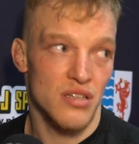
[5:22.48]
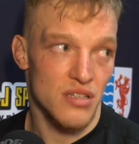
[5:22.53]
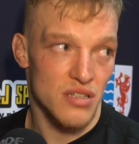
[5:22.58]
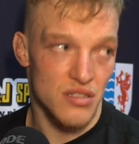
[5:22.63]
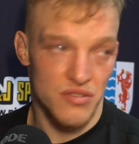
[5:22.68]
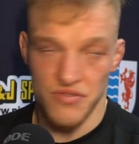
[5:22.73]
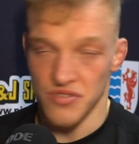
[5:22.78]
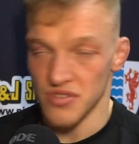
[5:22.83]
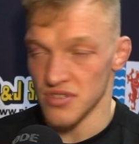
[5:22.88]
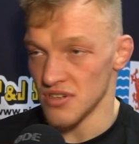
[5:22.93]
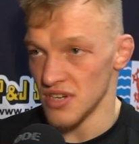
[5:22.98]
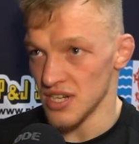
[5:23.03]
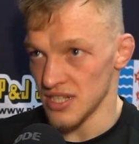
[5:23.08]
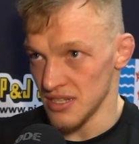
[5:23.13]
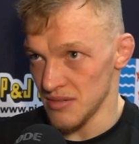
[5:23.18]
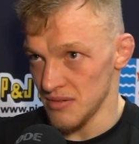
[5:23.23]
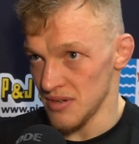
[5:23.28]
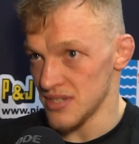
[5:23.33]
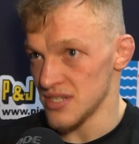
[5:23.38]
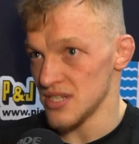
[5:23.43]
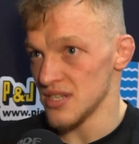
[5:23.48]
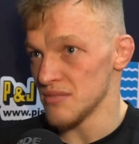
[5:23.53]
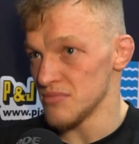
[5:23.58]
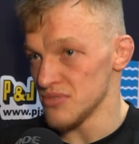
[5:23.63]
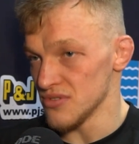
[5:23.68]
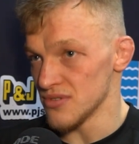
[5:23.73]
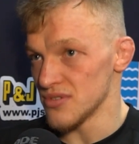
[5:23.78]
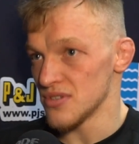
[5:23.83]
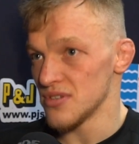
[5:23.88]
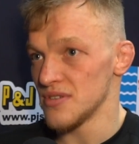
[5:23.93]
jest wszystko jak najbardziej na
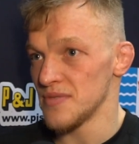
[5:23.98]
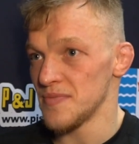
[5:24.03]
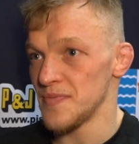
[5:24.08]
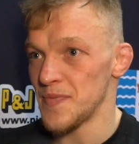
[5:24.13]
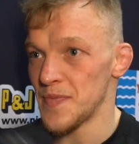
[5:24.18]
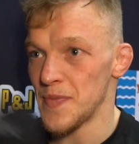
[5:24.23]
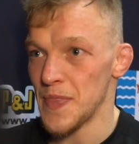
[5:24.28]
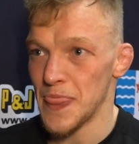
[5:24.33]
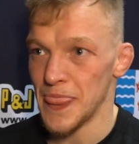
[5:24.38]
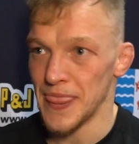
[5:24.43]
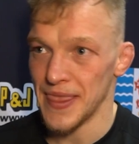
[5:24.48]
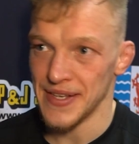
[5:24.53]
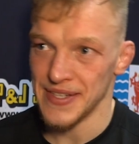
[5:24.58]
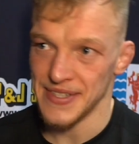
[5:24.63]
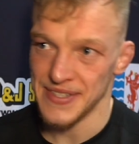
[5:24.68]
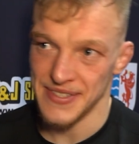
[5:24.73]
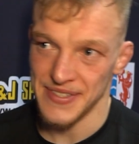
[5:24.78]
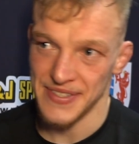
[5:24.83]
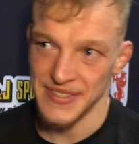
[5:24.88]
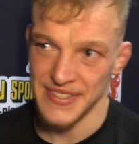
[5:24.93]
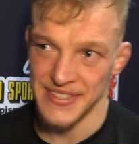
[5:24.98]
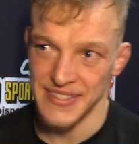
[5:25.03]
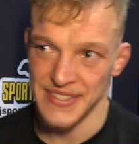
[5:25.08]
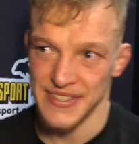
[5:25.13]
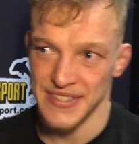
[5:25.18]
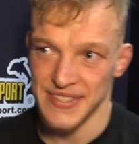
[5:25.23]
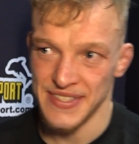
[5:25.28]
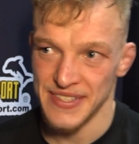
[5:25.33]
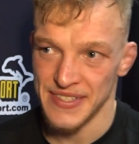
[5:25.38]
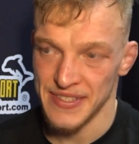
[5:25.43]
plus. W wywiadzie w
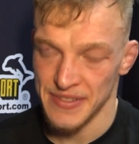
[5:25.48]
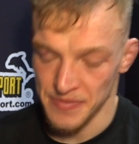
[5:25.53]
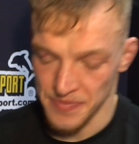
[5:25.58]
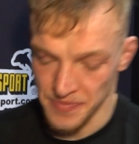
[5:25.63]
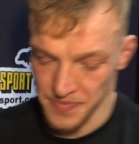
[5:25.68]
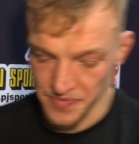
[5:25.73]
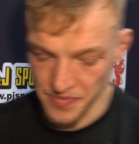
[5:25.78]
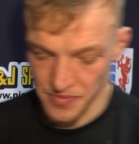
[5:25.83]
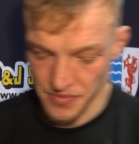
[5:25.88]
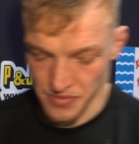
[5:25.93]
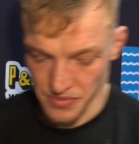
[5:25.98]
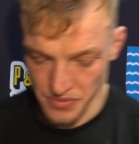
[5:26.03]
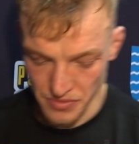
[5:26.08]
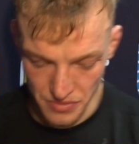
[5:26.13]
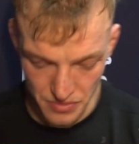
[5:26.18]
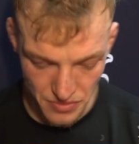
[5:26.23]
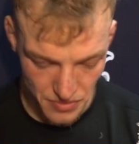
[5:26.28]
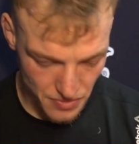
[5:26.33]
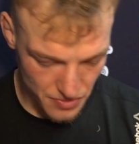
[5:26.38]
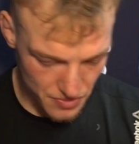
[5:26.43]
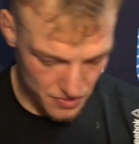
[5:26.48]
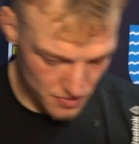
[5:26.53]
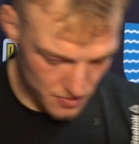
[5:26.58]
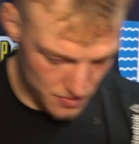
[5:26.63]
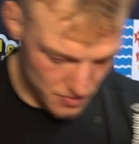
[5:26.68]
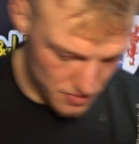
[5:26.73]
klatce mówiłeś o, o swoim